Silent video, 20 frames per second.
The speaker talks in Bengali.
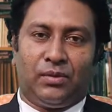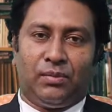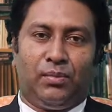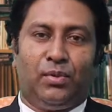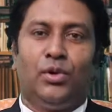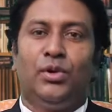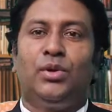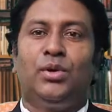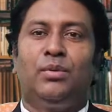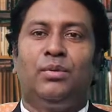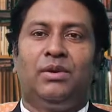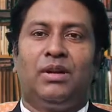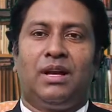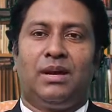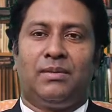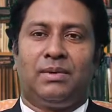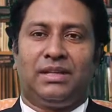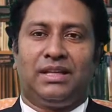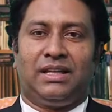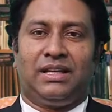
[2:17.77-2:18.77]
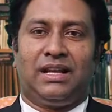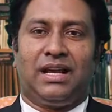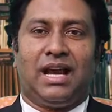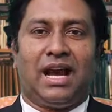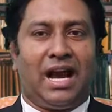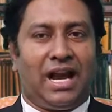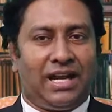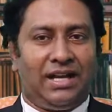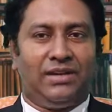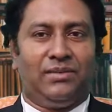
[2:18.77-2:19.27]
বৈধ বলে আমাদের
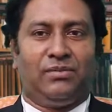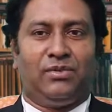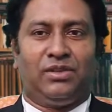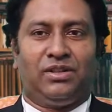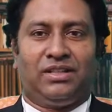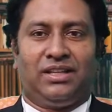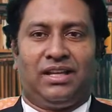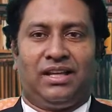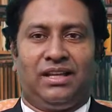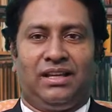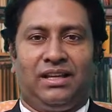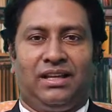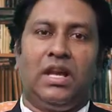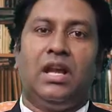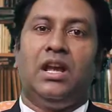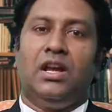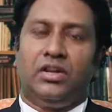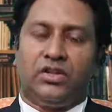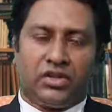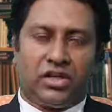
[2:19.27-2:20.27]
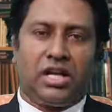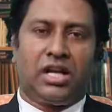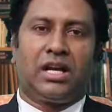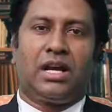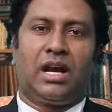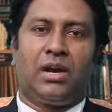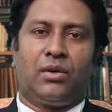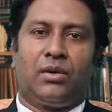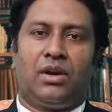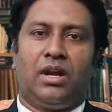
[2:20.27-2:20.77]
আইন বলছে সে
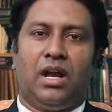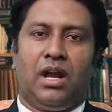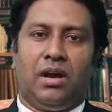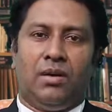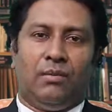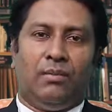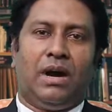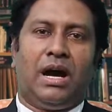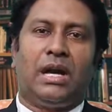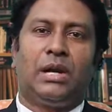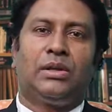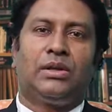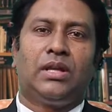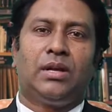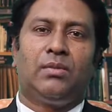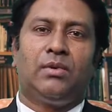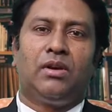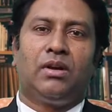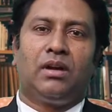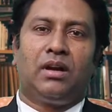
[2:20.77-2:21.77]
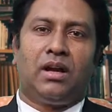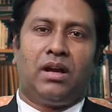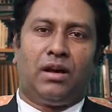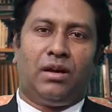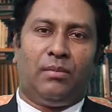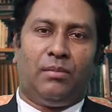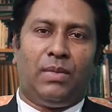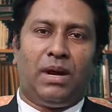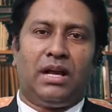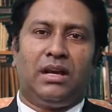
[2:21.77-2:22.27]
কারণ ভারত এবং
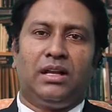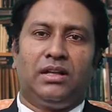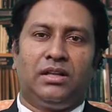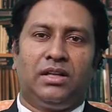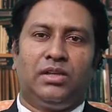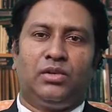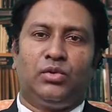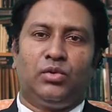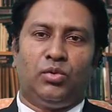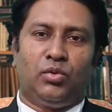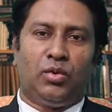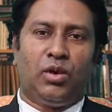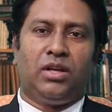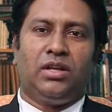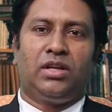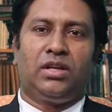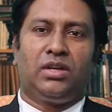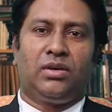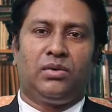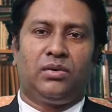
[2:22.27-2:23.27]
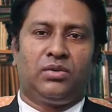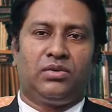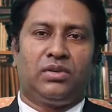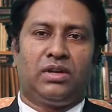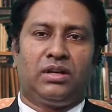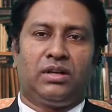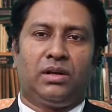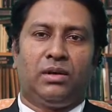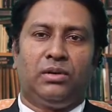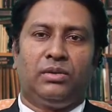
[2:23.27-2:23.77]
বাংলাদেশ উভয় দেশের উচ্চ
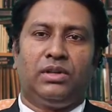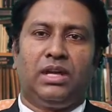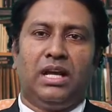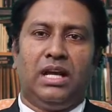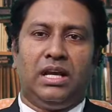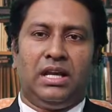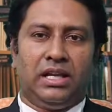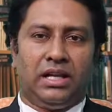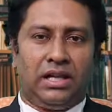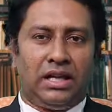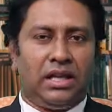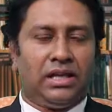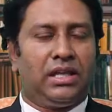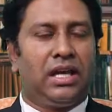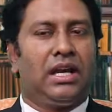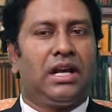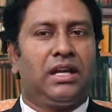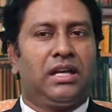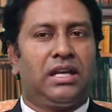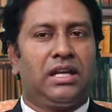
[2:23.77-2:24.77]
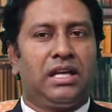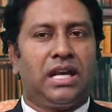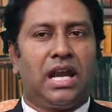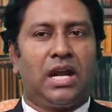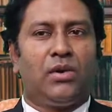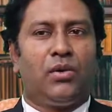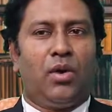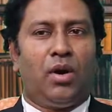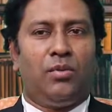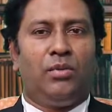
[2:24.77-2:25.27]
আদালত এ ধারাটি
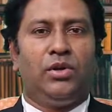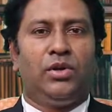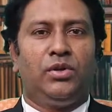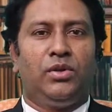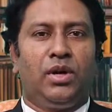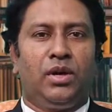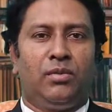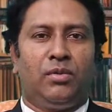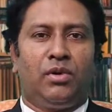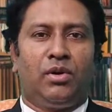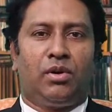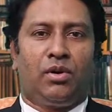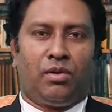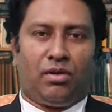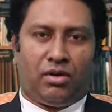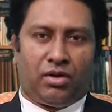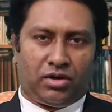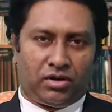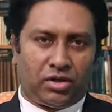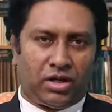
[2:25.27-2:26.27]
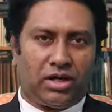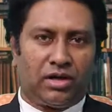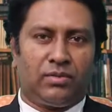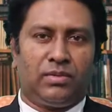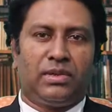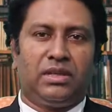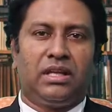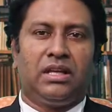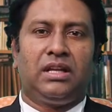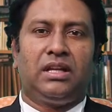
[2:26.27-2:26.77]
কেন অবৈধ এবং
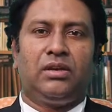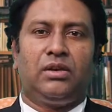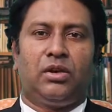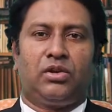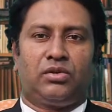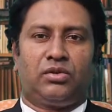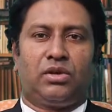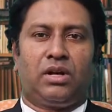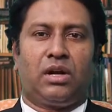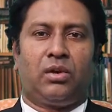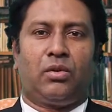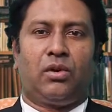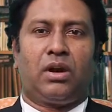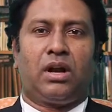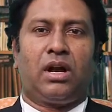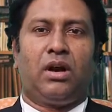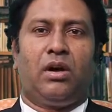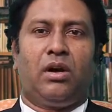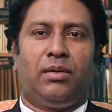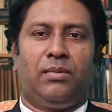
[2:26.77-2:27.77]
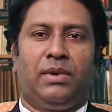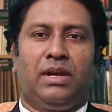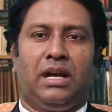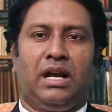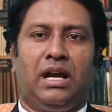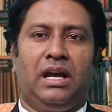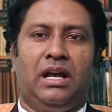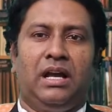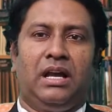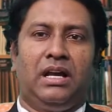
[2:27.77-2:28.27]
অসাংবিধানিক ঘোষণা করা হবে
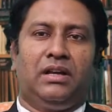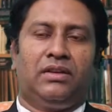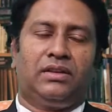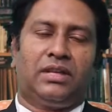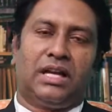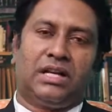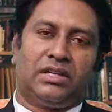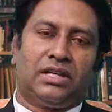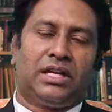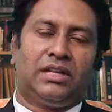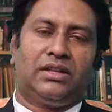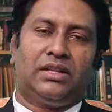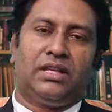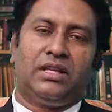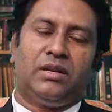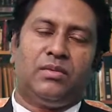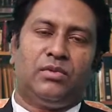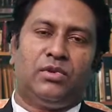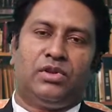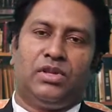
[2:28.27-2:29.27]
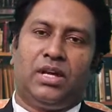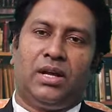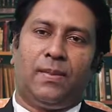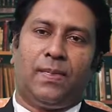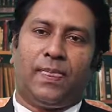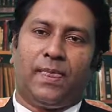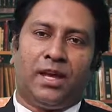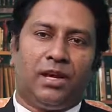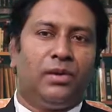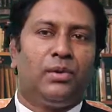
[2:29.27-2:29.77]
না তা জানতে ইতিমধ্যে
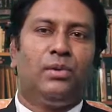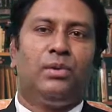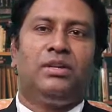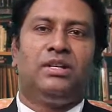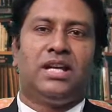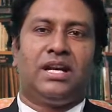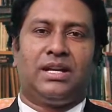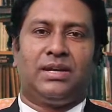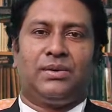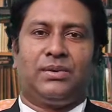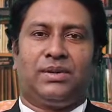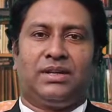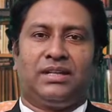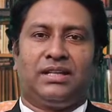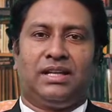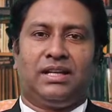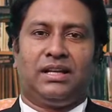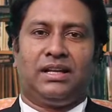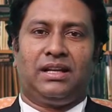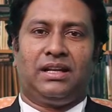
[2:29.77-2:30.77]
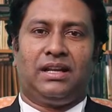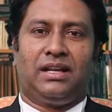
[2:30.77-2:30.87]
রুল জারি করেছেন